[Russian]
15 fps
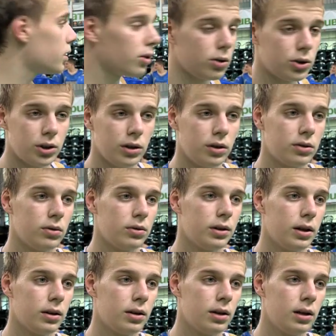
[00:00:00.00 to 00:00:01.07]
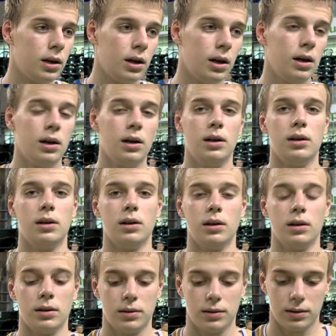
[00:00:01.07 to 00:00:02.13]
хороший результат,
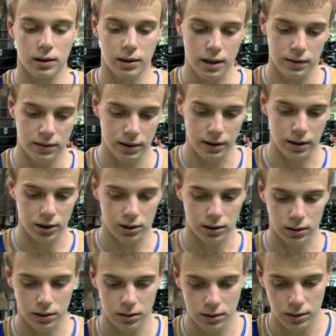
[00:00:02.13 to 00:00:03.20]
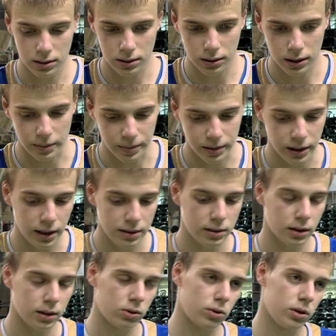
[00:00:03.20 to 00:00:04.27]
э, сыграть все наши
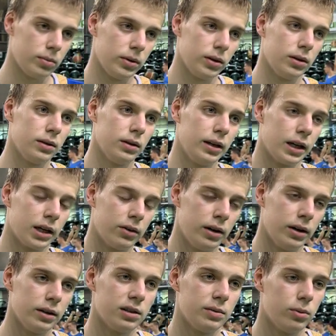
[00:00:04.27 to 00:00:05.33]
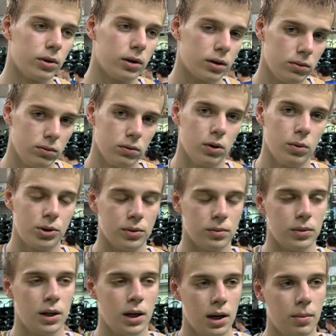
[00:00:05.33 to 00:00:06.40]
комбинации, которые мы наигрывали на сборах. Ну, в общем,
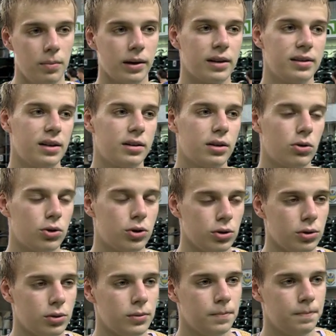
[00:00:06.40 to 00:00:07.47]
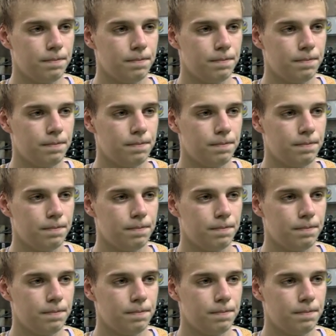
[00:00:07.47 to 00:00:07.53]
показать хорошую игру.